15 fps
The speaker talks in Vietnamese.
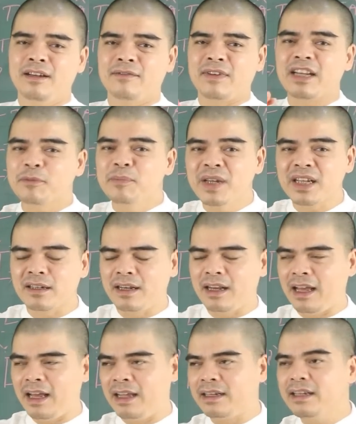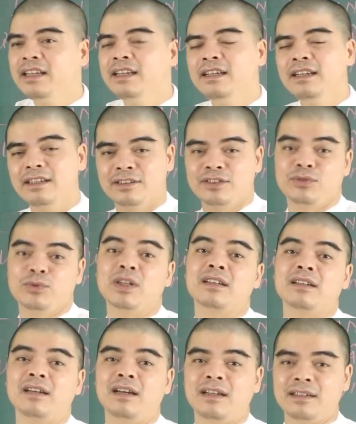Và đặc biệt là di chuyển